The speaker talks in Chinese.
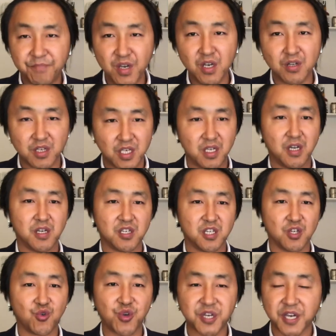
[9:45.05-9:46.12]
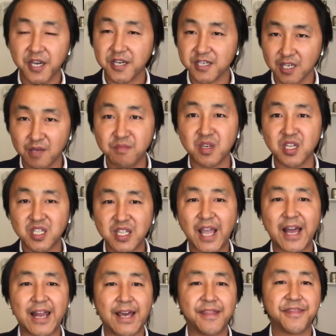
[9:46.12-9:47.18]
并且只会给人民
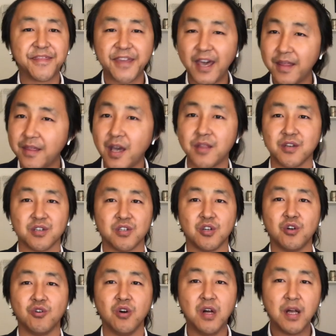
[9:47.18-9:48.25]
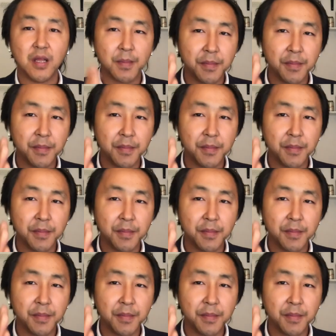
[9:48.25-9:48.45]
带来灾难的时候，